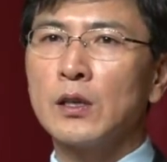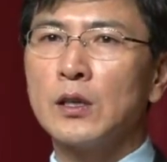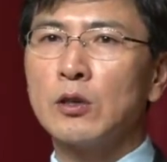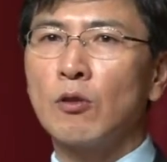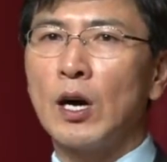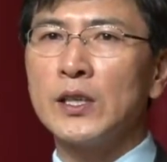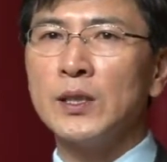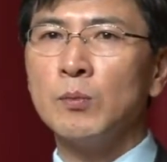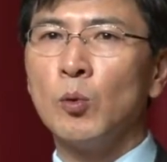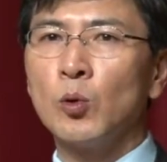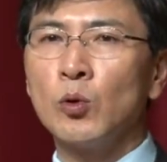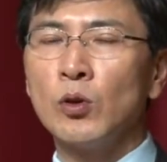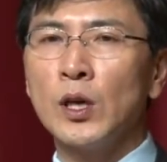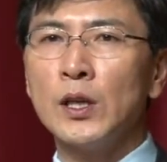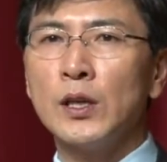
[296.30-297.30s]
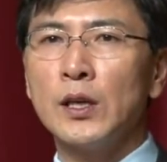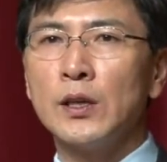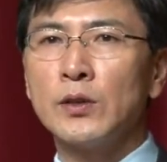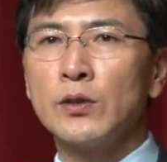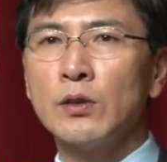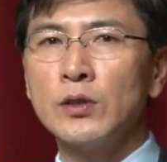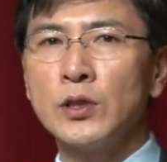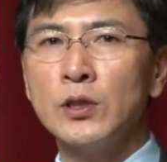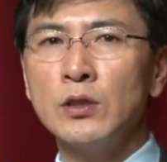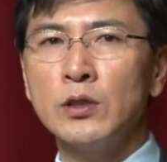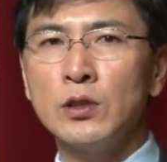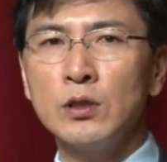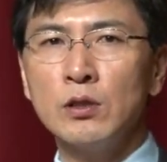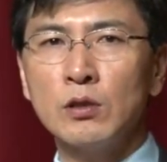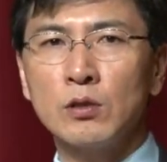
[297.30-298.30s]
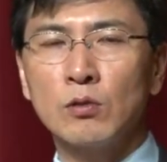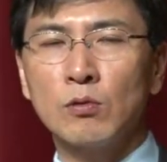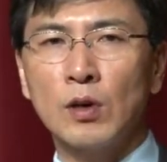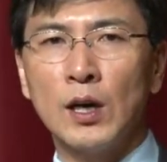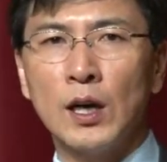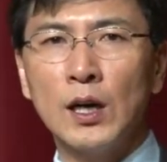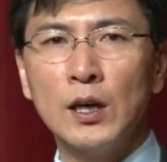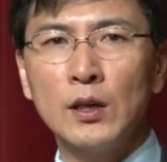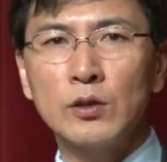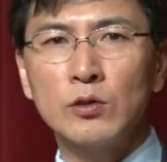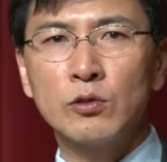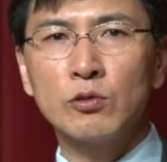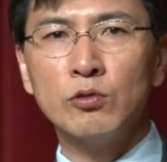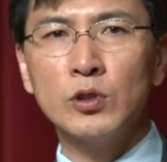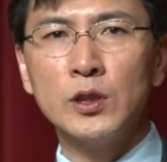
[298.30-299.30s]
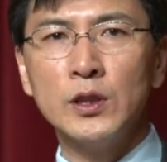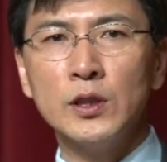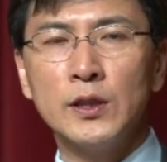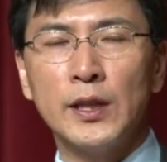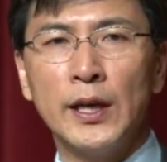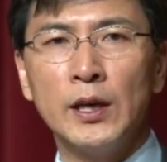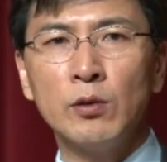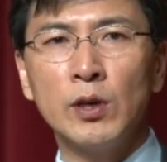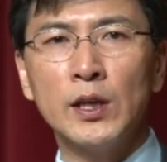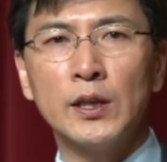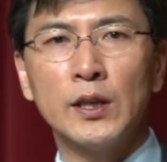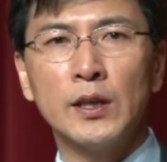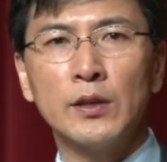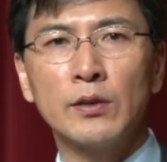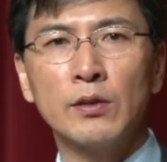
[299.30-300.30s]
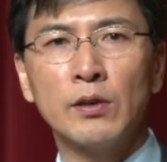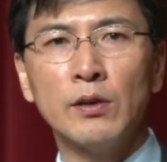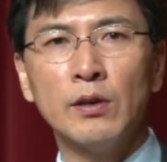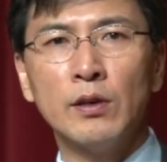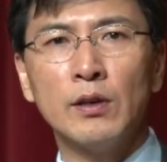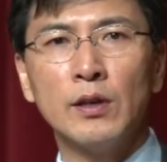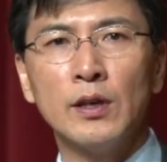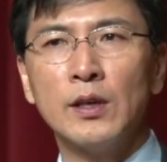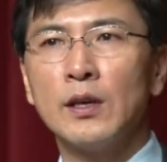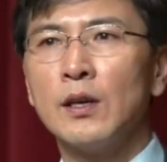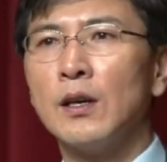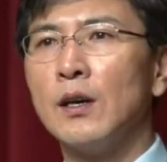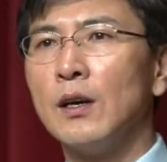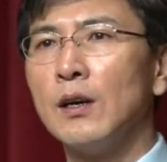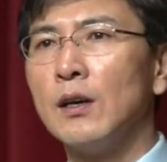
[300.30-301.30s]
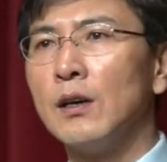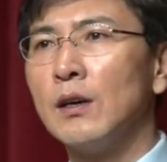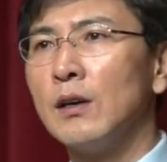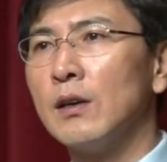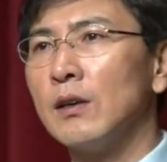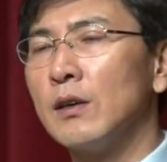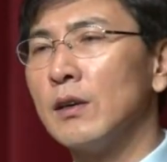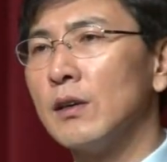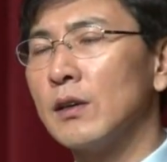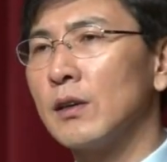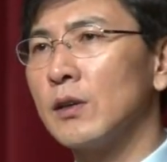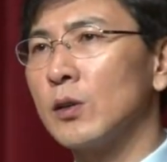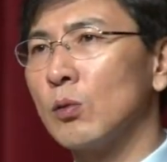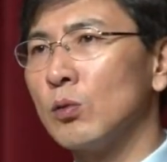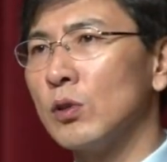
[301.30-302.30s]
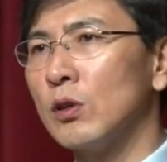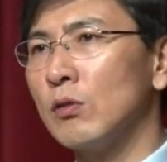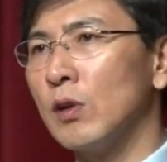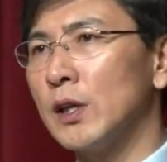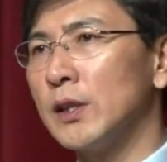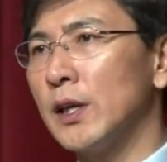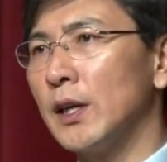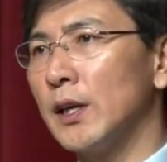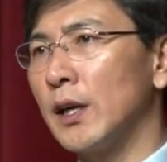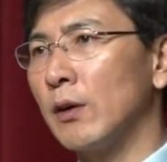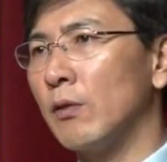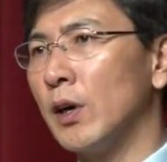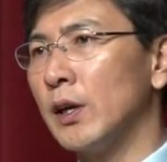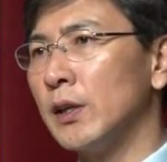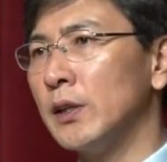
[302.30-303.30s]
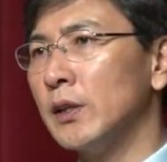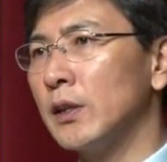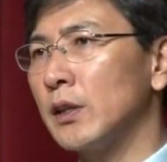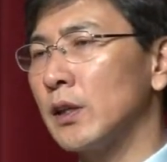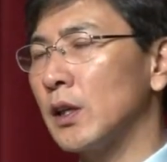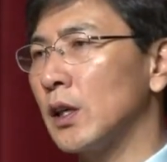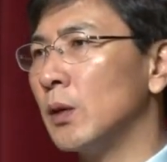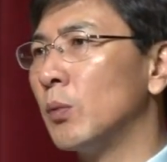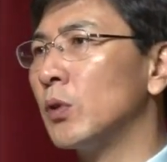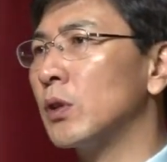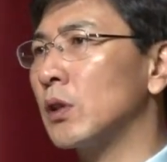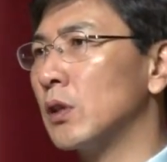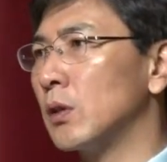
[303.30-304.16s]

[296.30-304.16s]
그 과제 목록에 대해서 실적과 추진 내용에 대해서 어, 그 도전 과제라고 하는 기본